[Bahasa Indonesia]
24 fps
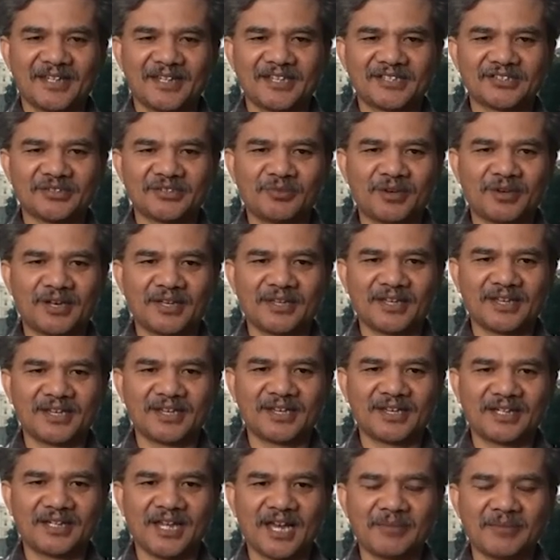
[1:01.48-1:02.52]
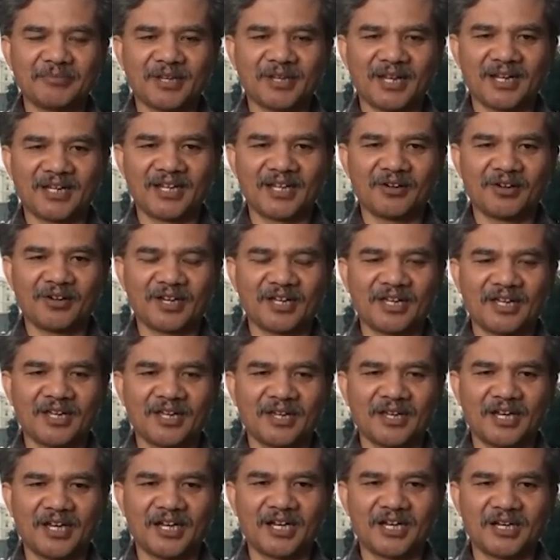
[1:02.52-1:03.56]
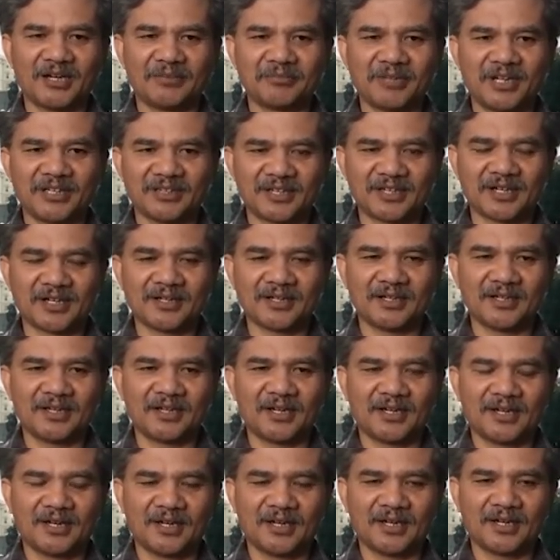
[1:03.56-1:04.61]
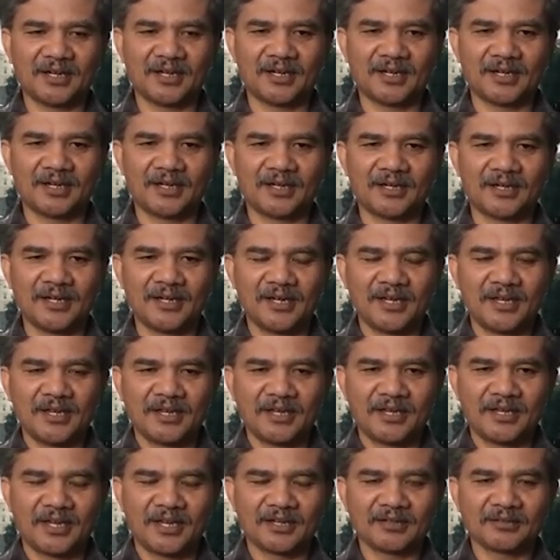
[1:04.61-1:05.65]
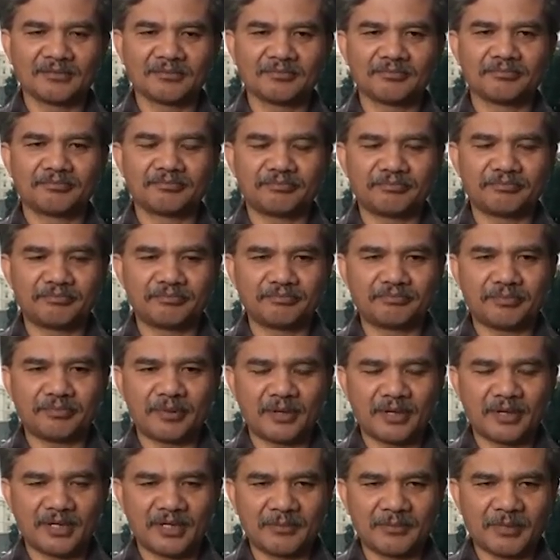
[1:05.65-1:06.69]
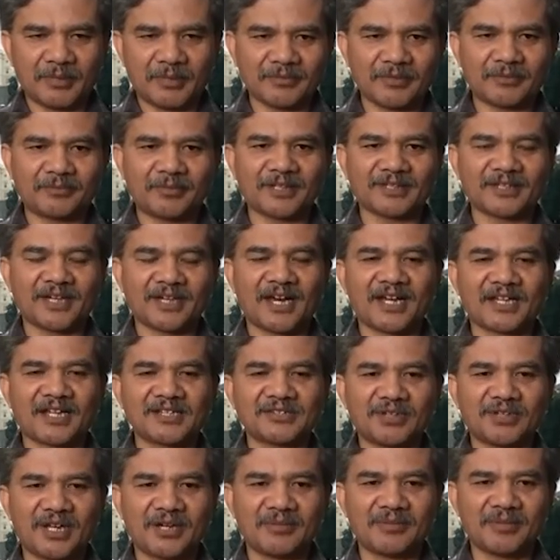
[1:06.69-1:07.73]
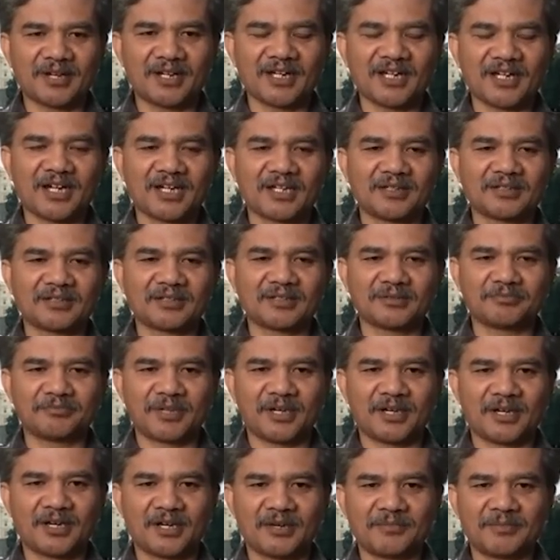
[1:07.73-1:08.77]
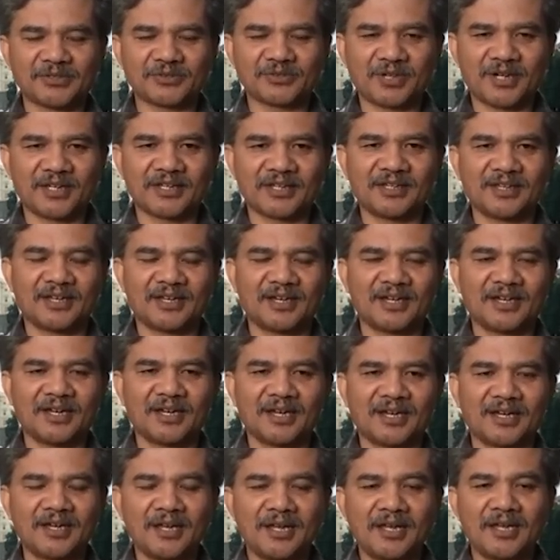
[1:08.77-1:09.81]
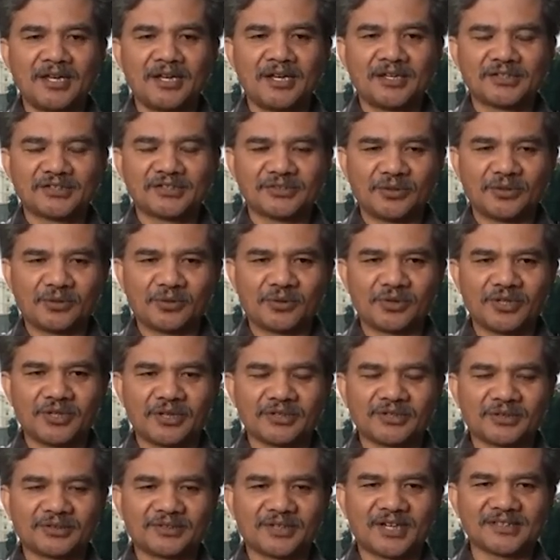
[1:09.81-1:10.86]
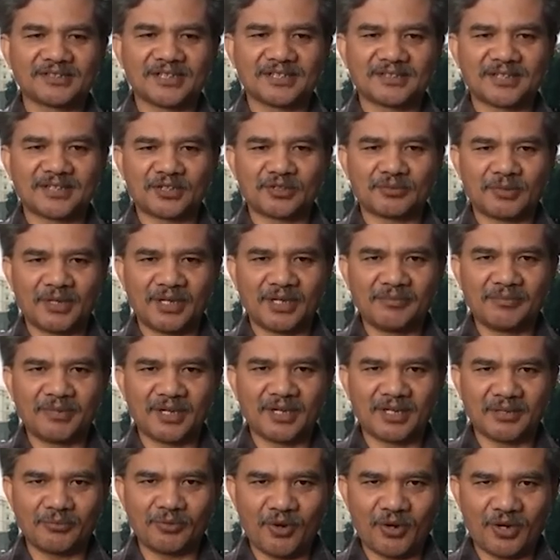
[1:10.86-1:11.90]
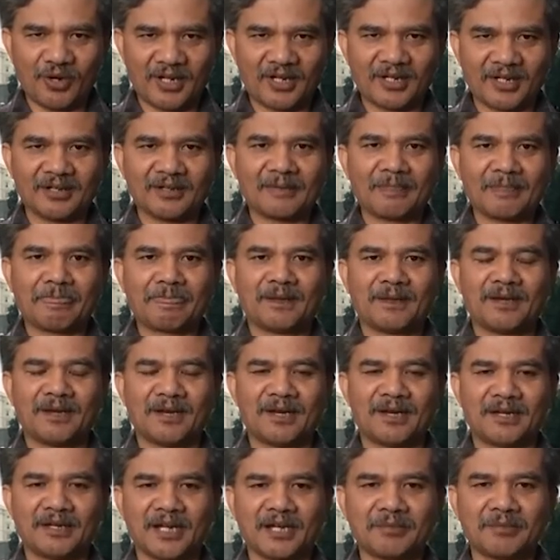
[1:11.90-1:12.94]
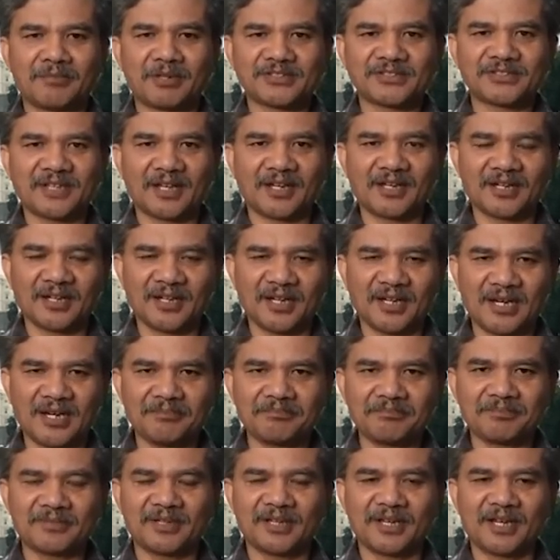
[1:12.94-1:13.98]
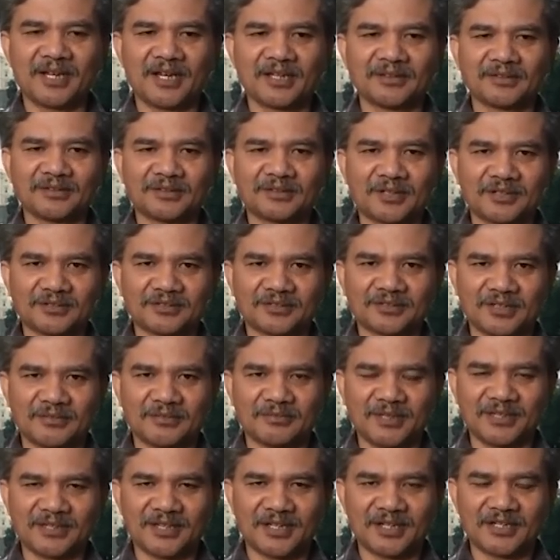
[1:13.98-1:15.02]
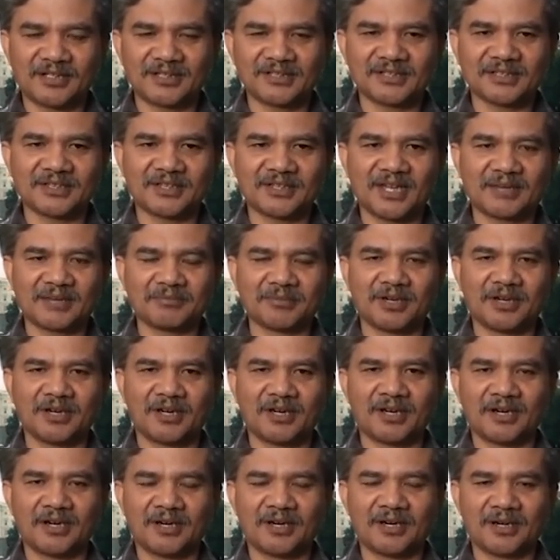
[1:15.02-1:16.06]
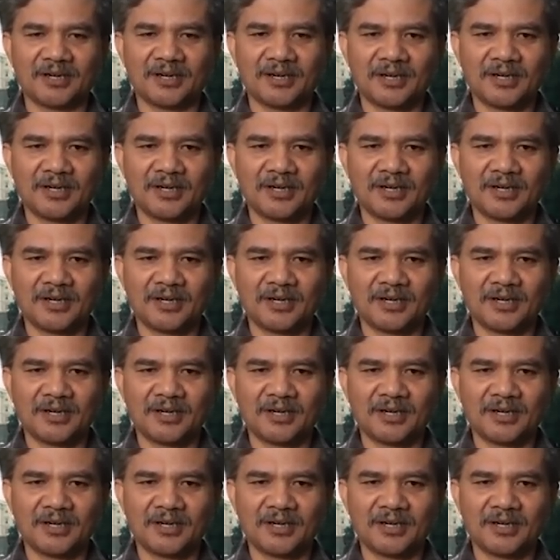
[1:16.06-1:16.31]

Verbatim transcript: semuanya diambil alih oleh militer yang Departemen Pertahanan sudah mengerahkan eh, pasukannya seluruhnya total sekitar ribu orang. Nah, dengan bersenjata lengkap, dengan truk-truk militer di setiap eh,